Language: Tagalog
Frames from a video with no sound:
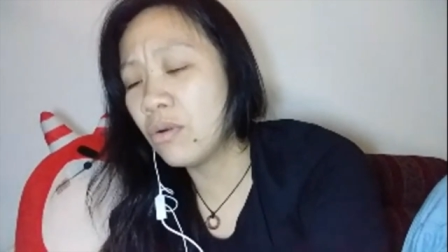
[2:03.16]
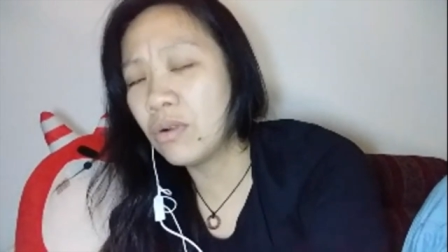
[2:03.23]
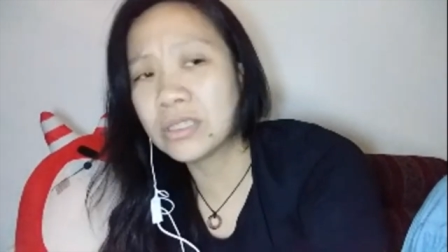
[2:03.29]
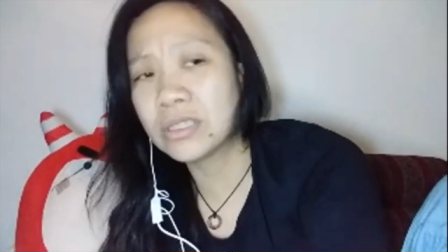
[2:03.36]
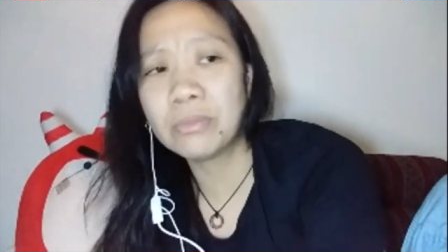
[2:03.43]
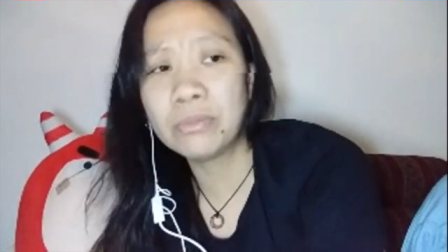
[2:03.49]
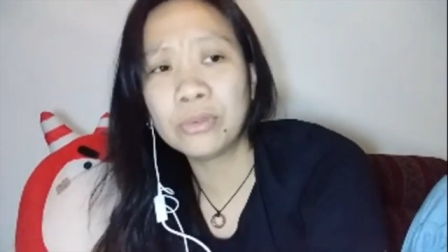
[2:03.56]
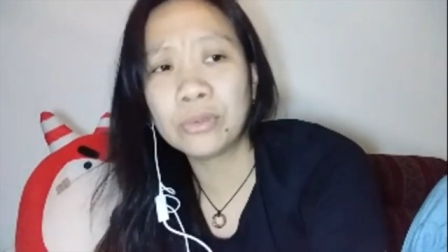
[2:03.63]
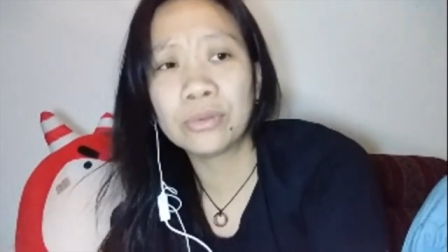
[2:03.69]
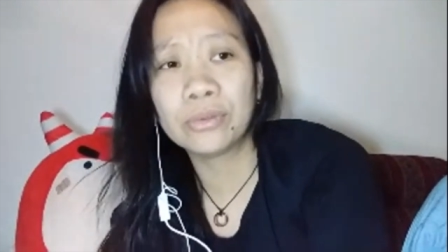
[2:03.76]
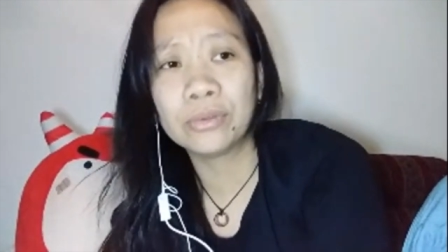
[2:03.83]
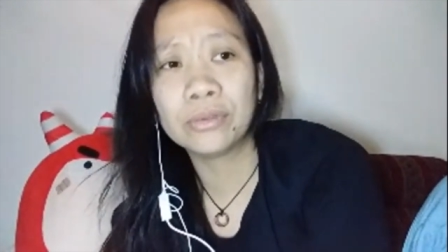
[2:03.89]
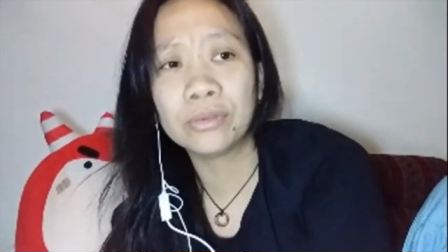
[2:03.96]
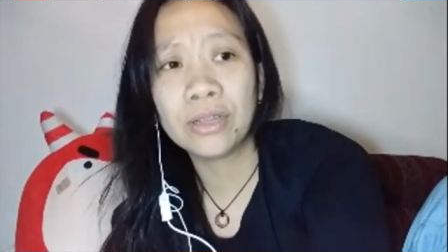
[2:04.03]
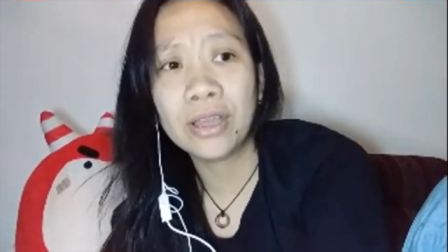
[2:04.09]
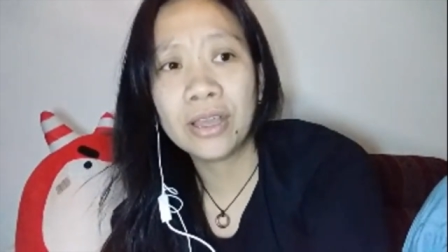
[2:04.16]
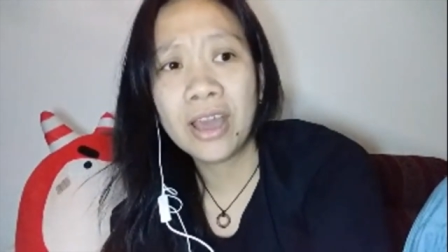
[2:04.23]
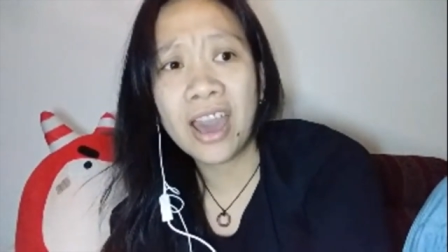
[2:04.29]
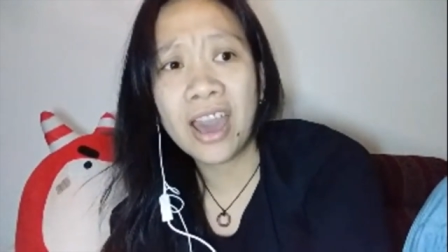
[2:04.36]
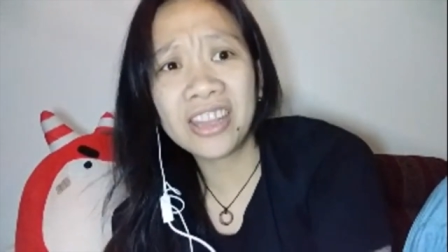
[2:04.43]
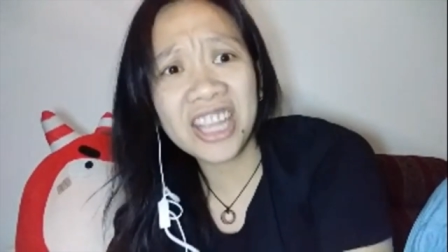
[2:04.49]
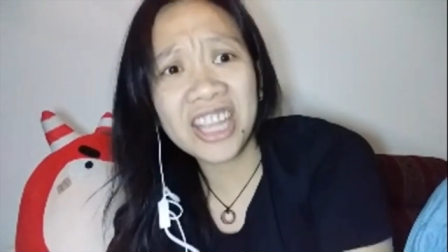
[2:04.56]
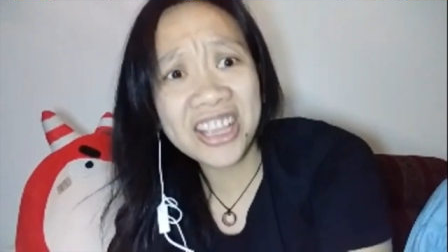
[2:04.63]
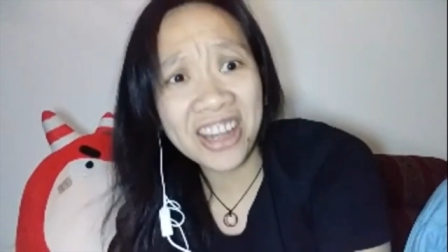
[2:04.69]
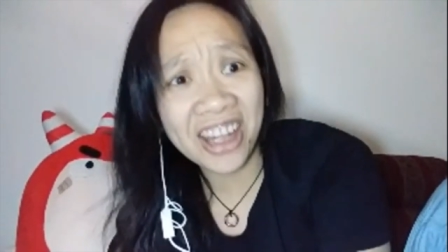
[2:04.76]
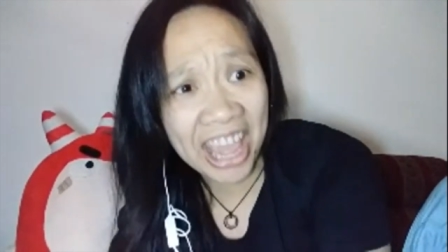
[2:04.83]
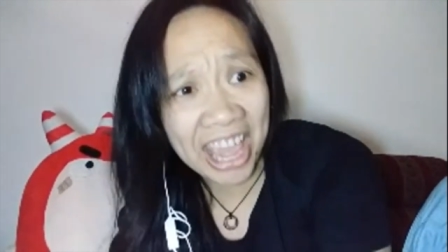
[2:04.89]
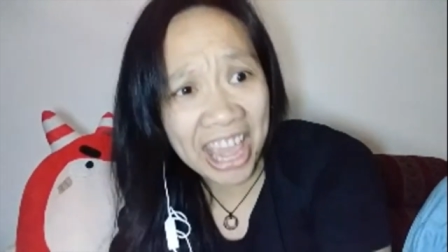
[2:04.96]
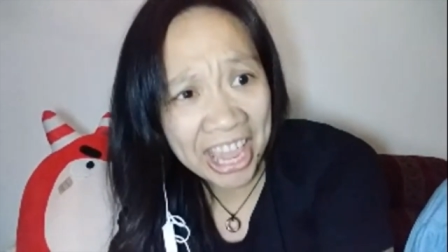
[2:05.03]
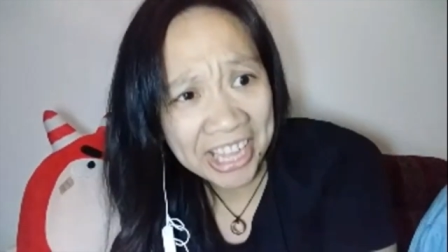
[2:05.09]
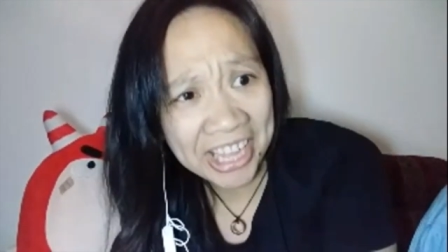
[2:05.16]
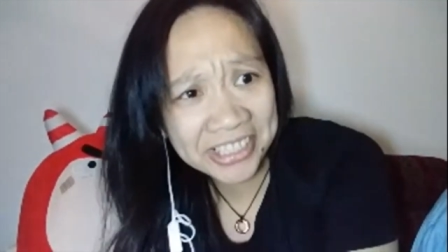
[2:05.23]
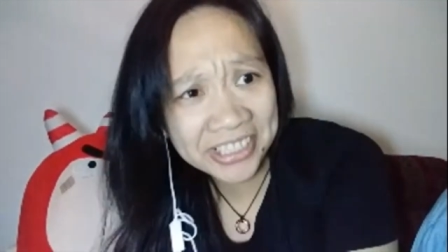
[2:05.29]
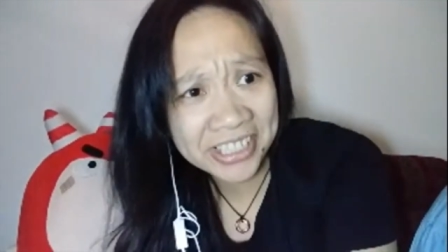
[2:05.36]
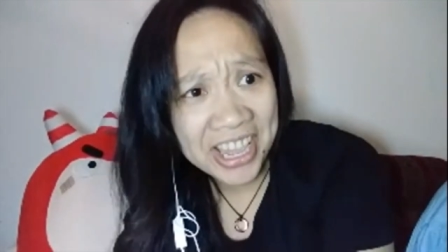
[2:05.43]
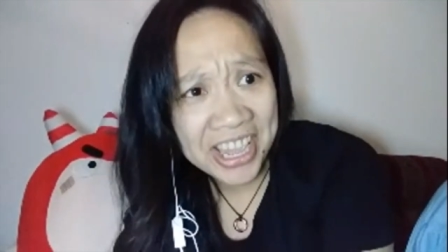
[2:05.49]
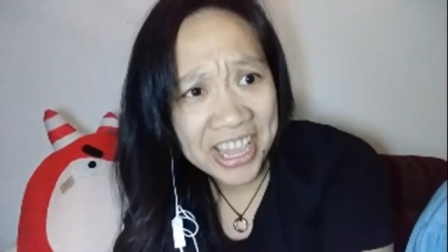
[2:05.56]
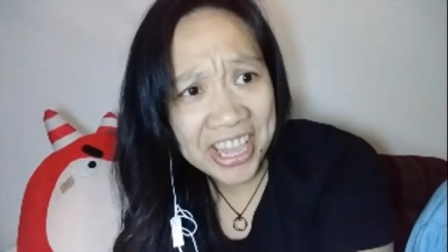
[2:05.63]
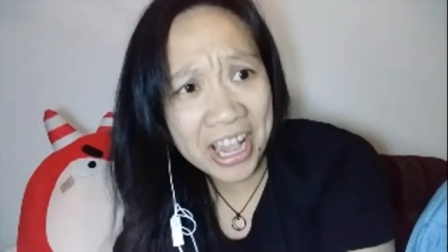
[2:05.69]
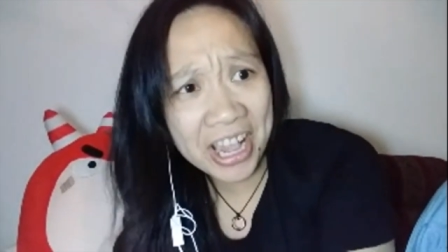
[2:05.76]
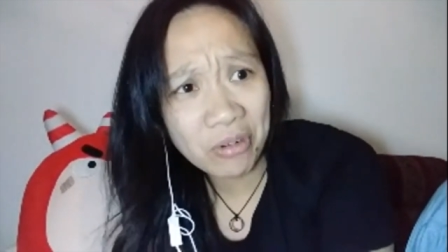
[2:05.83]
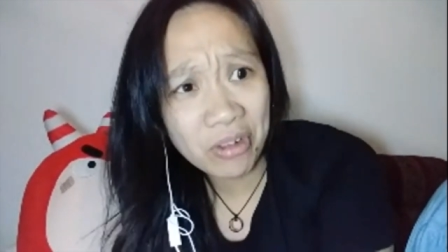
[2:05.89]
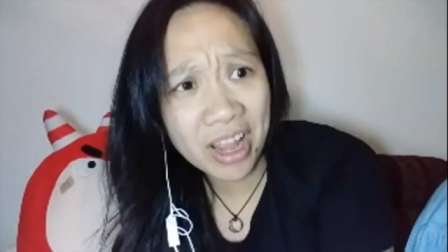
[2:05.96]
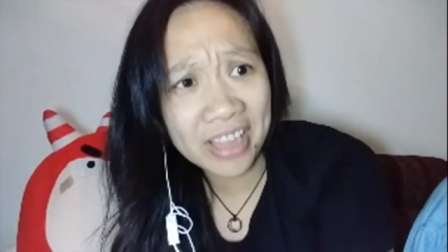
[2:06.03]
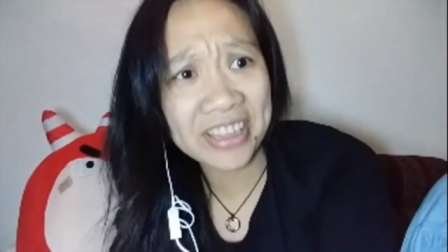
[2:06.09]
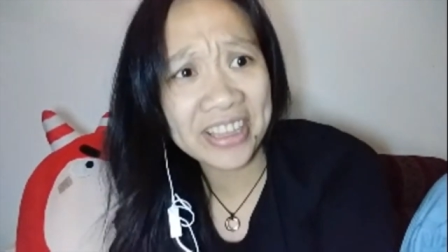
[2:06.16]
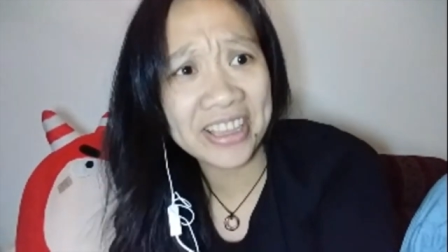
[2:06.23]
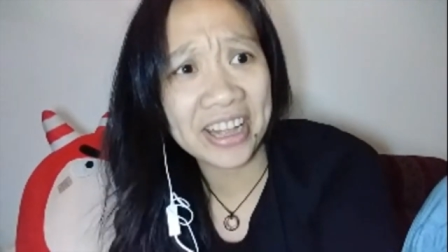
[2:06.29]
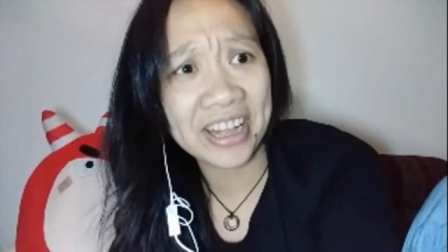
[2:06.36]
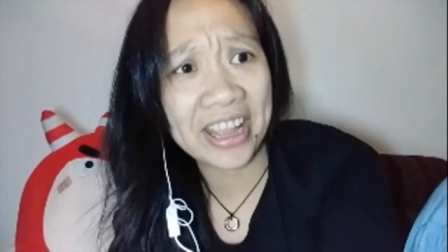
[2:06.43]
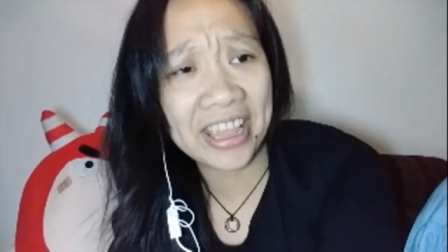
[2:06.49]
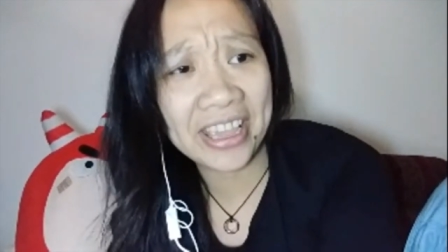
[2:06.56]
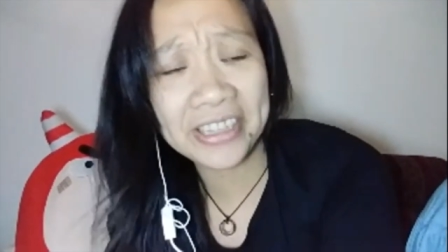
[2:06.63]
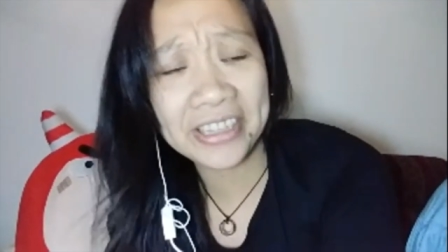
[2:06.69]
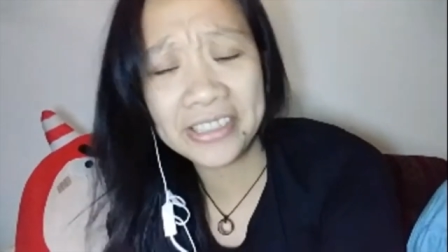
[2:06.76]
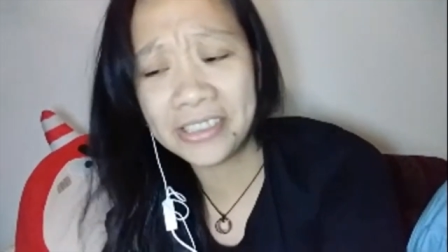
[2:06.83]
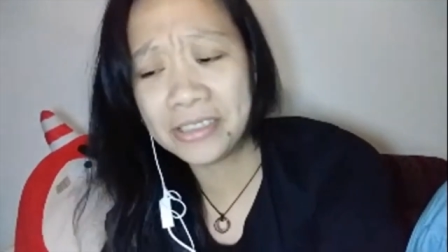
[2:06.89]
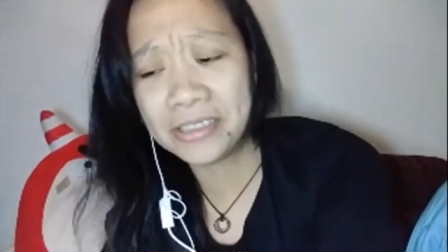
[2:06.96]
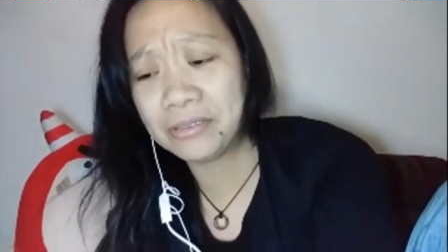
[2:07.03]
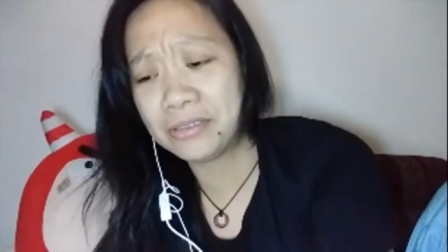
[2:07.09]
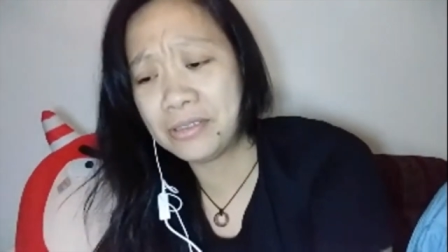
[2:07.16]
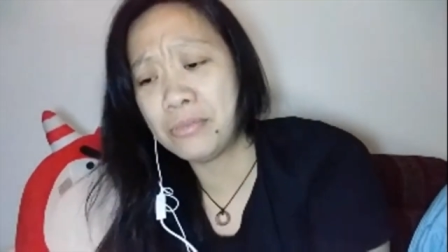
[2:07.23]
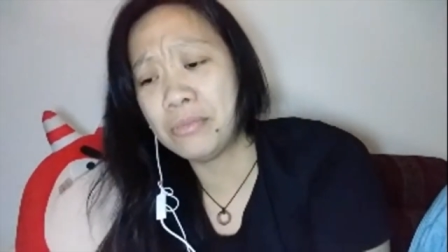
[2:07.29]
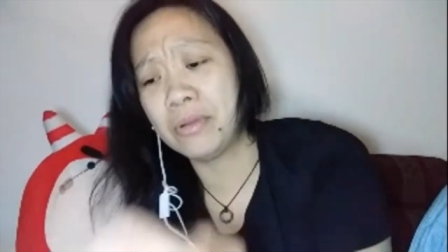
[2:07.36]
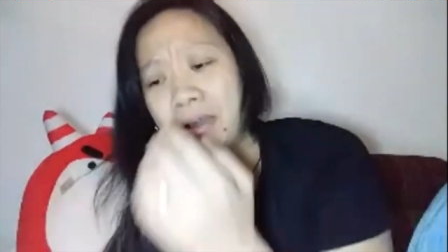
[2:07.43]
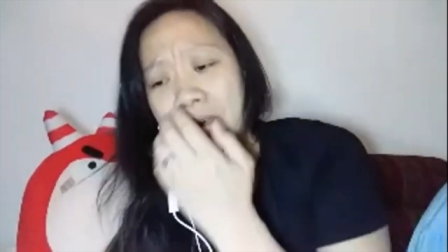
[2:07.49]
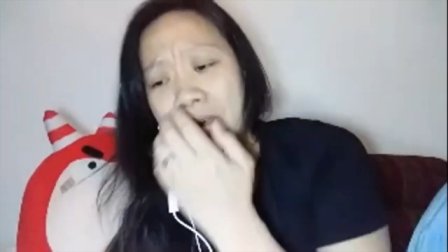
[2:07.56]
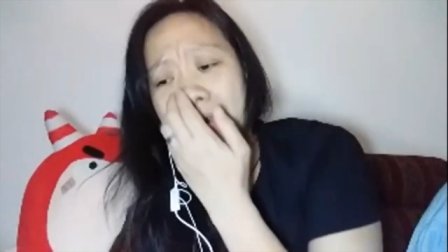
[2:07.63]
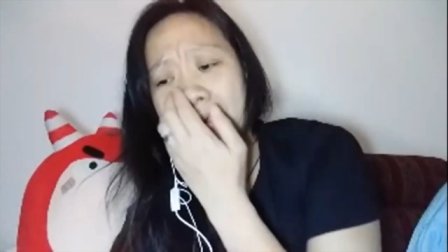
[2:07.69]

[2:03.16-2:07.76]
as nagito. Ate Grace, ikaw na Ate Grace, oh, di ba?